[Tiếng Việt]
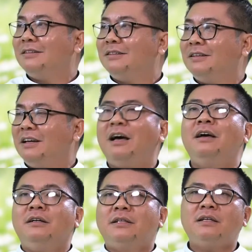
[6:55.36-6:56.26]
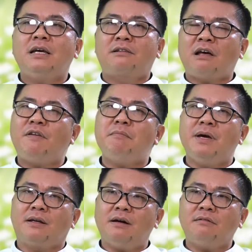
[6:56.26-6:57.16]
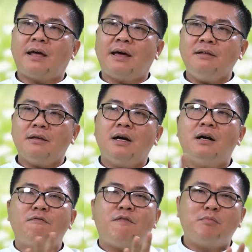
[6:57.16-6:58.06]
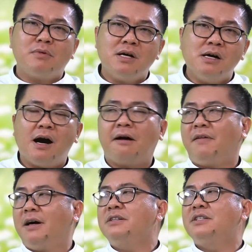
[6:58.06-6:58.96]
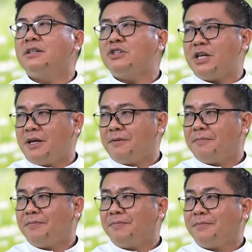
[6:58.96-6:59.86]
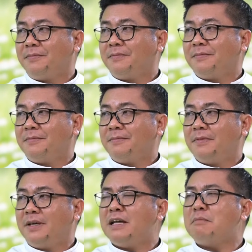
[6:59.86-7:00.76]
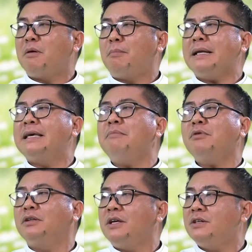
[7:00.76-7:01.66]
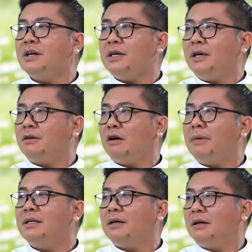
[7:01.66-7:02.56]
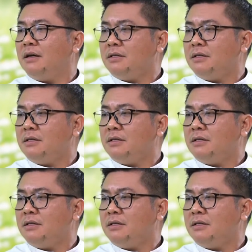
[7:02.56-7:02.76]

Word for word: dạ. à, thế thì ta phân biệt ơn thánh ơn phòng ngừa và ơn chữa trị khi nào mà mắc nhiễm rồi thì chữa trị còn bây giờ đó chị